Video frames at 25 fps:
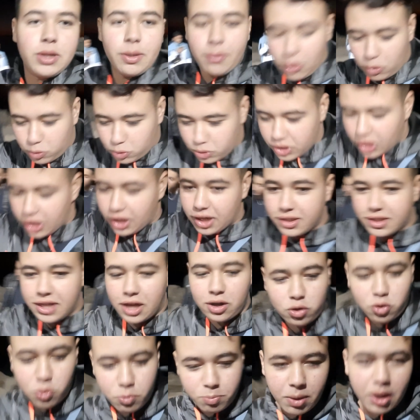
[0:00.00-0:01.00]
دابا خوتي ديالنا
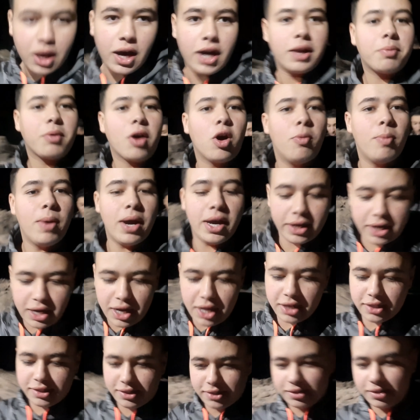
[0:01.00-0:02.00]
غنتحركوا المغاربه بقاو معنا
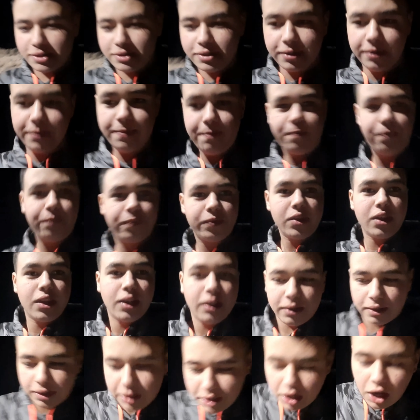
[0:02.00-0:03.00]
العز
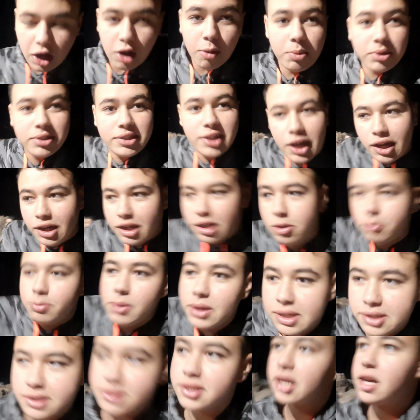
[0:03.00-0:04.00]
هما شعلانهم
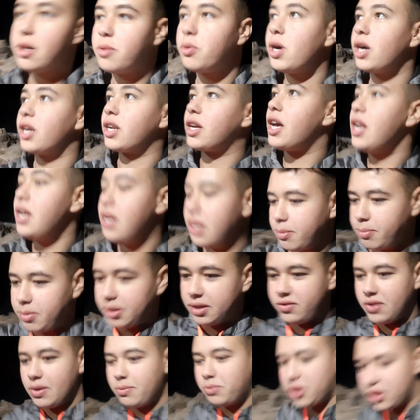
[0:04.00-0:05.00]
على التصاور قال لك ما
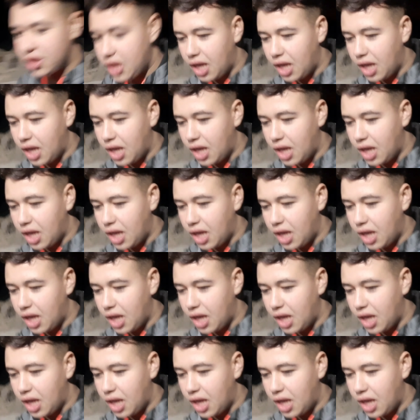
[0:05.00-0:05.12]
كتفهمش